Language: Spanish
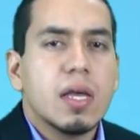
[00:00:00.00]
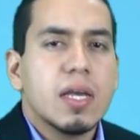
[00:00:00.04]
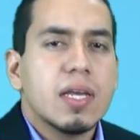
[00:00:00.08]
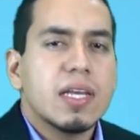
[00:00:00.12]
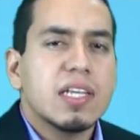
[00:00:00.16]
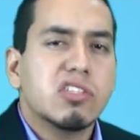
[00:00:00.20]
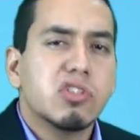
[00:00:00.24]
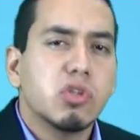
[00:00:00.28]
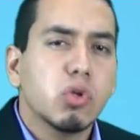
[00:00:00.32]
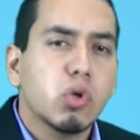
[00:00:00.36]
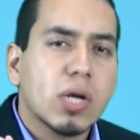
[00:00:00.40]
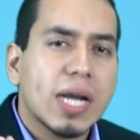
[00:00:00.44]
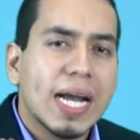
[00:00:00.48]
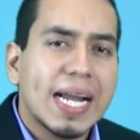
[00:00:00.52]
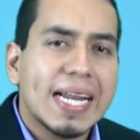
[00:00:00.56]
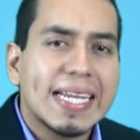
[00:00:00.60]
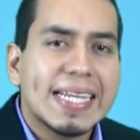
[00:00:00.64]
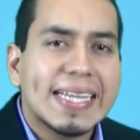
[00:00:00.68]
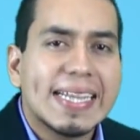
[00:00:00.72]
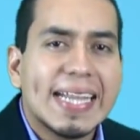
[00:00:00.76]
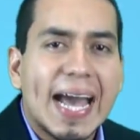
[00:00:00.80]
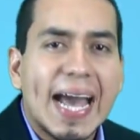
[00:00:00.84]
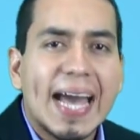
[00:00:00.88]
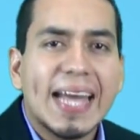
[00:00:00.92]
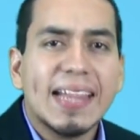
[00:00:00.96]
y su
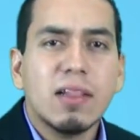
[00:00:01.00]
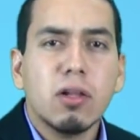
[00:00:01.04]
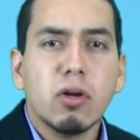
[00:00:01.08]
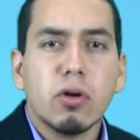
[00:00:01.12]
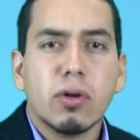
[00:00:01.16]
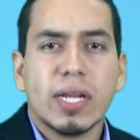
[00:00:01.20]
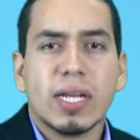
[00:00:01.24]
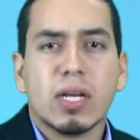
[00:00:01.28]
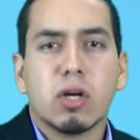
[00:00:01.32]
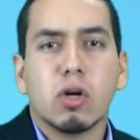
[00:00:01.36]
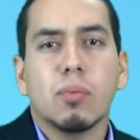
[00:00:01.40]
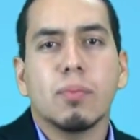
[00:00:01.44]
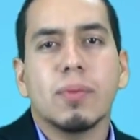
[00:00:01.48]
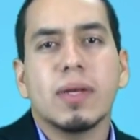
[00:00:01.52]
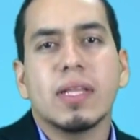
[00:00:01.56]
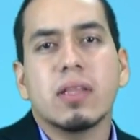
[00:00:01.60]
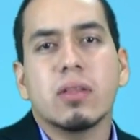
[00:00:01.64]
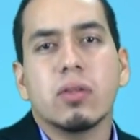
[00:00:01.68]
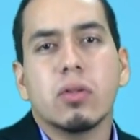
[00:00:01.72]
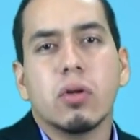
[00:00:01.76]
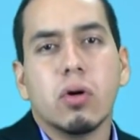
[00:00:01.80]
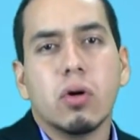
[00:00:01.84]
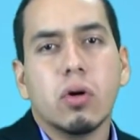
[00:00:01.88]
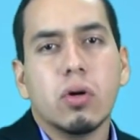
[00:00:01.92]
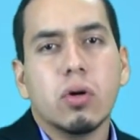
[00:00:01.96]
calidad lo
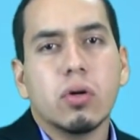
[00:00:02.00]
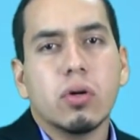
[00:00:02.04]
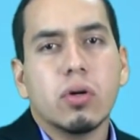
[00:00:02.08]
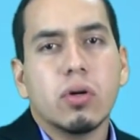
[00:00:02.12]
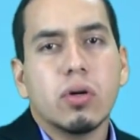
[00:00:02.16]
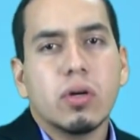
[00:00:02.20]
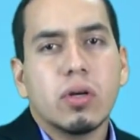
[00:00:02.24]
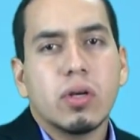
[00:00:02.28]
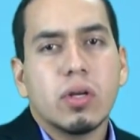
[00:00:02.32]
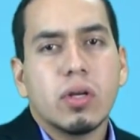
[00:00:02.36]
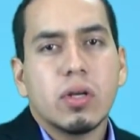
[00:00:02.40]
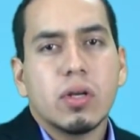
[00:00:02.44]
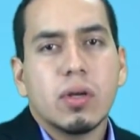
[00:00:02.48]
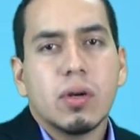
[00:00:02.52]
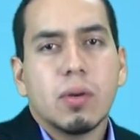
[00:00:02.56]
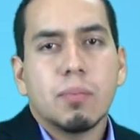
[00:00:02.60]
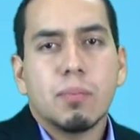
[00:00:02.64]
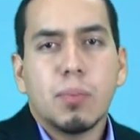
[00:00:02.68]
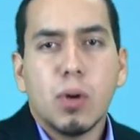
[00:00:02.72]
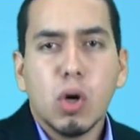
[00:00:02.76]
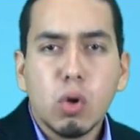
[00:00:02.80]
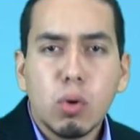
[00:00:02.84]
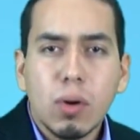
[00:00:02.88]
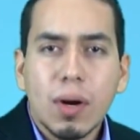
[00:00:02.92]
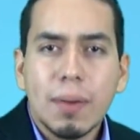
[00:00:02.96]
recomendó.
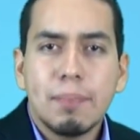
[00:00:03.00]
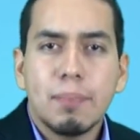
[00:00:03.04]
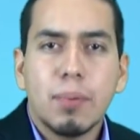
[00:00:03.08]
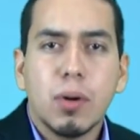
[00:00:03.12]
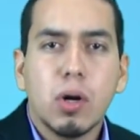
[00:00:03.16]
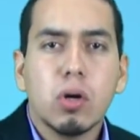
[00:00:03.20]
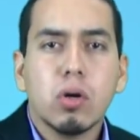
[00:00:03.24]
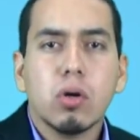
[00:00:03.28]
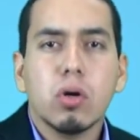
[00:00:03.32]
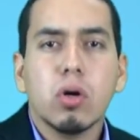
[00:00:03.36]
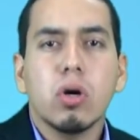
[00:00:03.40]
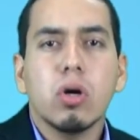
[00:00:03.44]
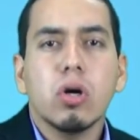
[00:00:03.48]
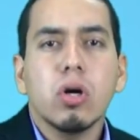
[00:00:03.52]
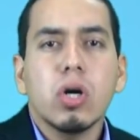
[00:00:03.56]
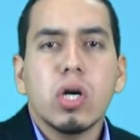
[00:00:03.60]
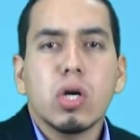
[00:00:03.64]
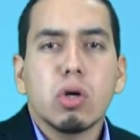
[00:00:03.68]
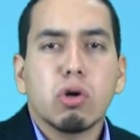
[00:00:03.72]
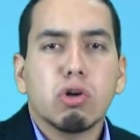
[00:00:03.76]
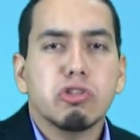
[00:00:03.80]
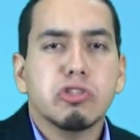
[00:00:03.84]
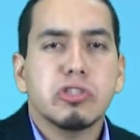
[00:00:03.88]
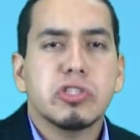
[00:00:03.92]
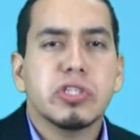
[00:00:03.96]
Poco a poco
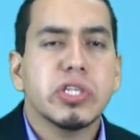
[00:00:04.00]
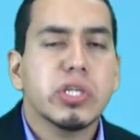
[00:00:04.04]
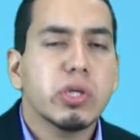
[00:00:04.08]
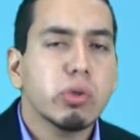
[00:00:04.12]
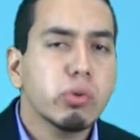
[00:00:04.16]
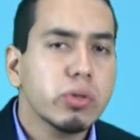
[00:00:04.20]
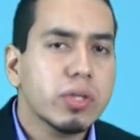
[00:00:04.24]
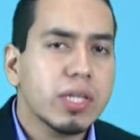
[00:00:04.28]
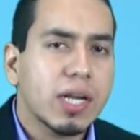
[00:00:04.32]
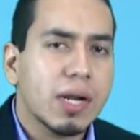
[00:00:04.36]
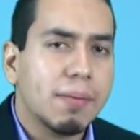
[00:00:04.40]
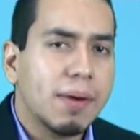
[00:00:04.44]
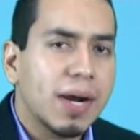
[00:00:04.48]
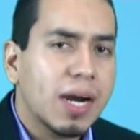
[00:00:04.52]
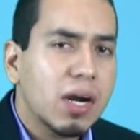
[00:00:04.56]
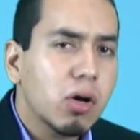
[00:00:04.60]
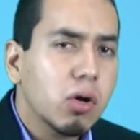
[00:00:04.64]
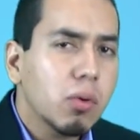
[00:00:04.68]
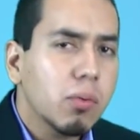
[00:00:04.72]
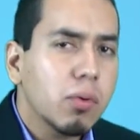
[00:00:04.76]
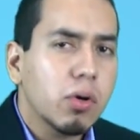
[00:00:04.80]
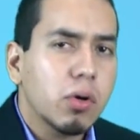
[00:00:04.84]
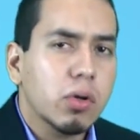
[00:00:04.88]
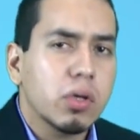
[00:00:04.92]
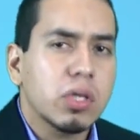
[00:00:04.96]
consiguió un
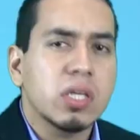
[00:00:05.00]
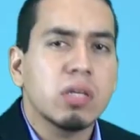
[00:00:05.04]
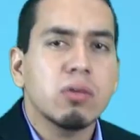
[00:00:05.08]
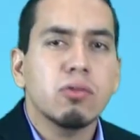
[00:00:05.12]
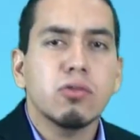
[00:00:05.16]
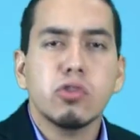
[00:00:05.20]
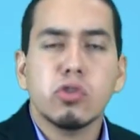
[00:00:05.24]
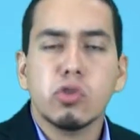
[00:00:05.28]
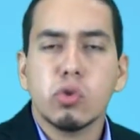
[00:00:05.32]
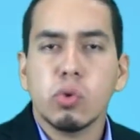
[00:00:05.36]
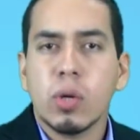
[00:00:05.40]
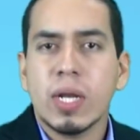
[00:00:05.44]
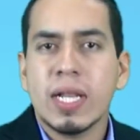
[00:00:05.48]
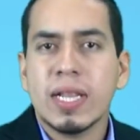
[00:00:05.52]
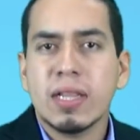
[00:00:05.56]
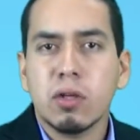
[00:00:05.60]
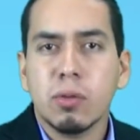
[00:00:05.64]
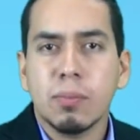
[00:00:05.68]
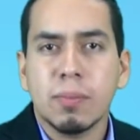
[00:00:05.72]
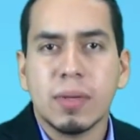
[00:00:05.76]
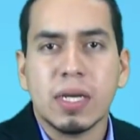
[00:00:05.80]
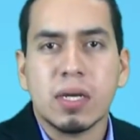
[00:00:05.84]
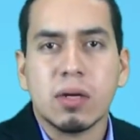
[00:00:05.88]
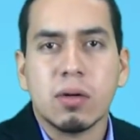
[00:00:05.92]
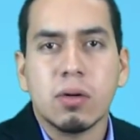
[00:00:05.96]
trabajo y un sueldo
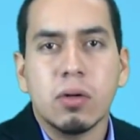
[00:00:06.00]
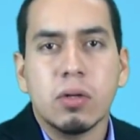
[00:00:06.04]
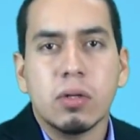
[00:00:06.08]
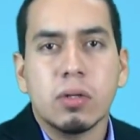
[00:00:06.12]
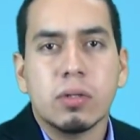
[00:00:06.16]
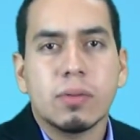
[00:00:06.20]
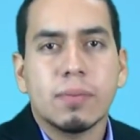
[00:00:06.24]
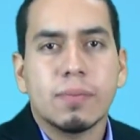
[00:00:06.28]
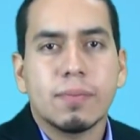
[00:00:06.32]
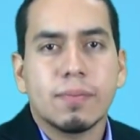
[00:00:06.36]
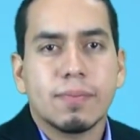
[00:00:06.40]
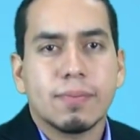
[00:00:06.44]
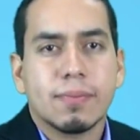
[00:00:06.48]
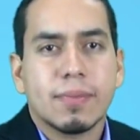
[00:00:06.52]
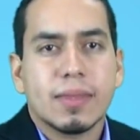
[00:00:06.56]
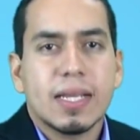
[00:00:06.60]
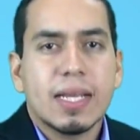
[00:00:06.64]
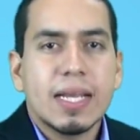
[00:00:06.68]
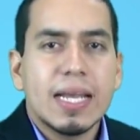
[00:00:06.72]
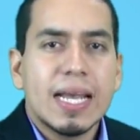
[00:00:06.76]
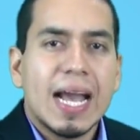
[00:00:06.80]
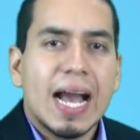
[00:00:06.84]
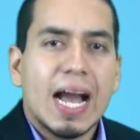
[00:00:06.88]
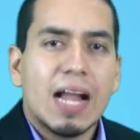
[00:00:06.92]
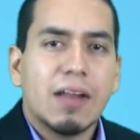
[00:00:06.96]
mejor.
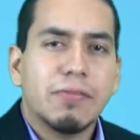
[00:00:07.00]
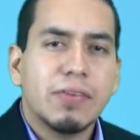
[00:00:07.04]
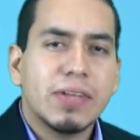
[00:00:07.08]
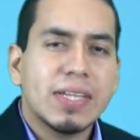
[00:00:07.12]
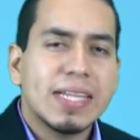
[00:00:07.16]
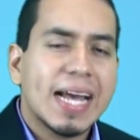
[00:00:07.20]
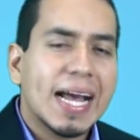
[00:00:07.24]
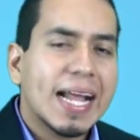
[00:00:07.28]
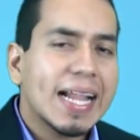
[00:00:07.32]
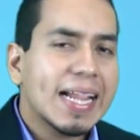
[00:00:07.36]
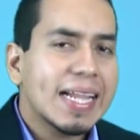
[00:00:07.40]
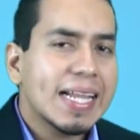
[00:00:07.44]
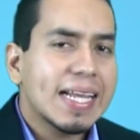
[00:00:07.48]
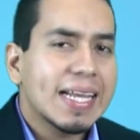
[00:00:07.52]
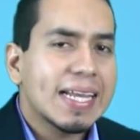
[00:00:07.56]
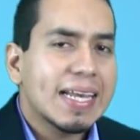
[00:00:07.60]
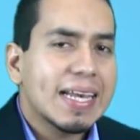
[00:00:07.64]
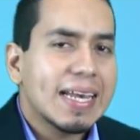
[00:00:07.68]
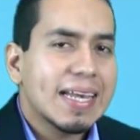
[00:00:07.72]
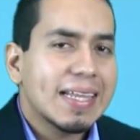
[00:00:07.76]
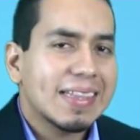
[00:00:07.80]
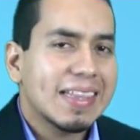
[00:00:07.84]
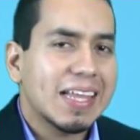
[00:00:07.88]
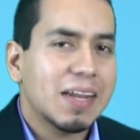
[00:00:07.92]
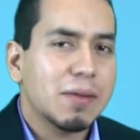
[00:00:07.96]
Al final,
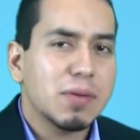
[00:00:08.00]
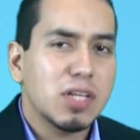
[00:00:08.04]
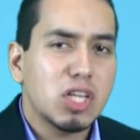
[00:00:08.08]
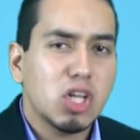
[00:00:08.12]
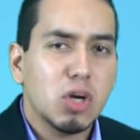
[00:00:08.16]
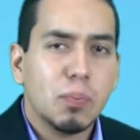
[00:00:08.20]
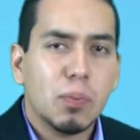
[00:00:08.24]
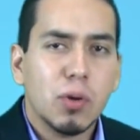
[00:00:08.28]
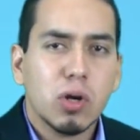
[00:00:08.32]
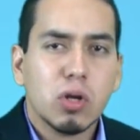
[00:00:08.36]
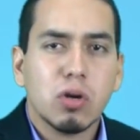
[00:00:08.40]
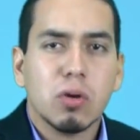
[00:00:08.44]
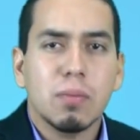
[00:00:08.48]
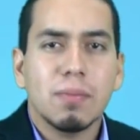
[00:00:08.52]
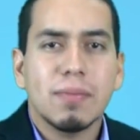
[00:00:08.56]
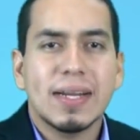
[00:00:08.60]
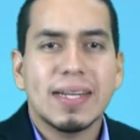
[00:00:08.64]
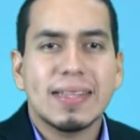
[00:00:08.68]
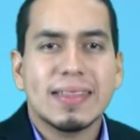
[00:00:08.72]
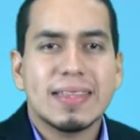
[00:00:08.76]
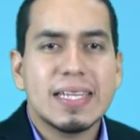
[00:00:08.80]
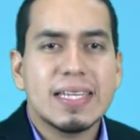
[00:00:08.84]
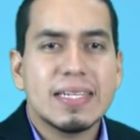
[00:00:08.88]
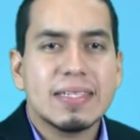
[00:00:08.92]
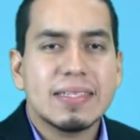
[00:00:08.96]
terminó por
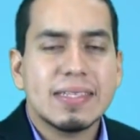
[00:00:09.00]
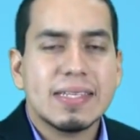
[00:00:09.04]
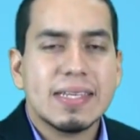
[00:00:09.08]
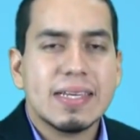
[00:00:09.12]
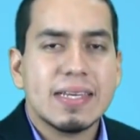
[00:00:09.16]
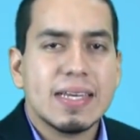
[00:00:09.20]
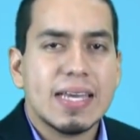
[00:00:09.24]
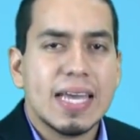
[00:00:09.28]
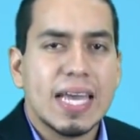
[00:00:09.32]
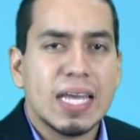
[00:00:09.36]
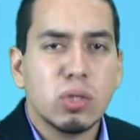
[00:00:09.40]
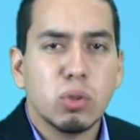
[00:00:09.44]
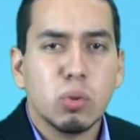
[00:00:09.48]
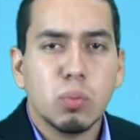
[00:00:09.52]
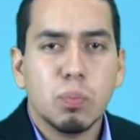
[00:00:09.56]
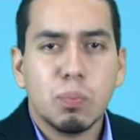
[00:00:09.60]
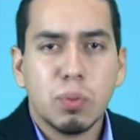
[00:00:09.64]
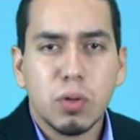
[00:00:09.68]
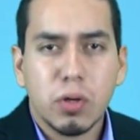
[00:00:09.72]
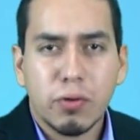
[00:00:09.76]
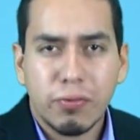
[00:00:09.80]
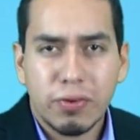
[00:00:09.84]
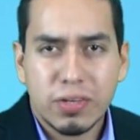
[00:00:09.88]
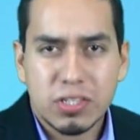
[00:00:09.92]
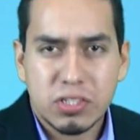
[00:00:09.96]
convertirse en un
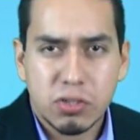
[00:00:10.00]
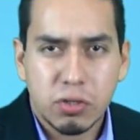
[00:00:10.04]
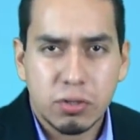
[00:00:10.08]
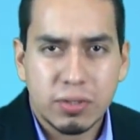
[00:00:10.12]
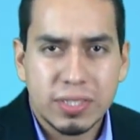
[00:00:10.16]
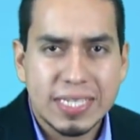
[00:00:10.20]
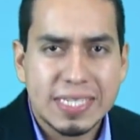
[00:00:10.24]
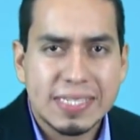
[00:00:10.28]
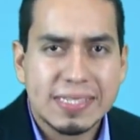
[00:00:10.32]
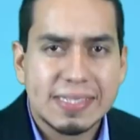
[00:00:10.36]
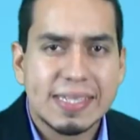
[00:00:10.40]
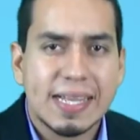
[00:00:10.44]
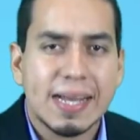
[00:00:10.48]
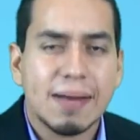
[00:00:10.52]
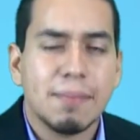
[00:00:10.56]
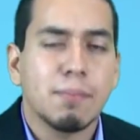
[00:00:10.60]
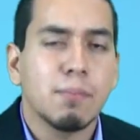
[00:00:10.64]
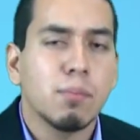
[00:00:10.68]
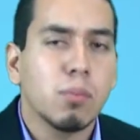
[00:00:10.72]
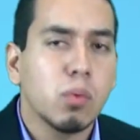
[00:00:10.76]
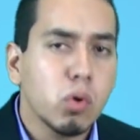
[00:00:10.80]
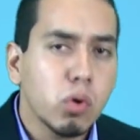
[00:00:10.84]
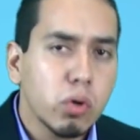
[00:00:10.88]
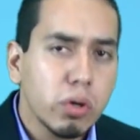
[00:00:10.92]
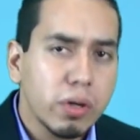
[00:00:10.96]
profesionista
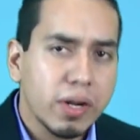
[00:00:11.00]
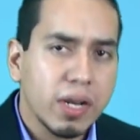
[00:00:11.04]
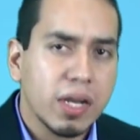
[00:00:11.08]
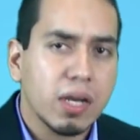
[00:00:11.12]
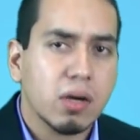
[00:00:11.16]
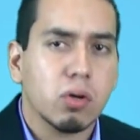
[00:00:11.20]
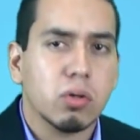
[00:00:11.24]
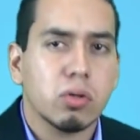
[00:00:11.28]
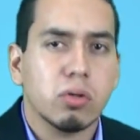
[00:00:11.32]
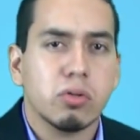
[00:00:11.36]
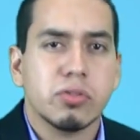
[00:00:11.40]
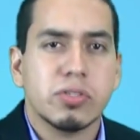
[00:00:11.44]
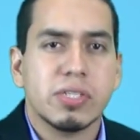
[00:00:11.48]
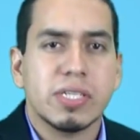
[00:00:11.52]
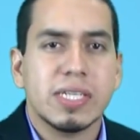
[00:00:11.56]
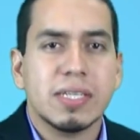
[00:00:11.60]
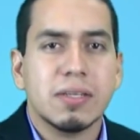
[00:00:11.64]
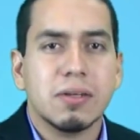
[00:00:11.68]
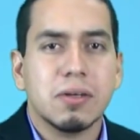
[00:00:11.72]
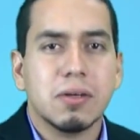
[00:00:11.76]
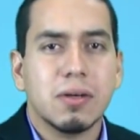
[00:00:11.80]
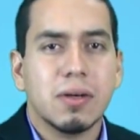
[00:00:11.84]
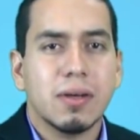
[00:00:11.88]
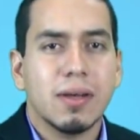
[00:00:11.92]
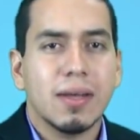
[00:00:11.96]
muy
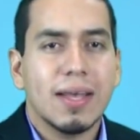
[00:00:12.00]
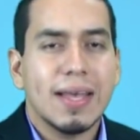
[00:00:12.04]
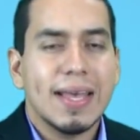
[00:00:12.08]
reconocido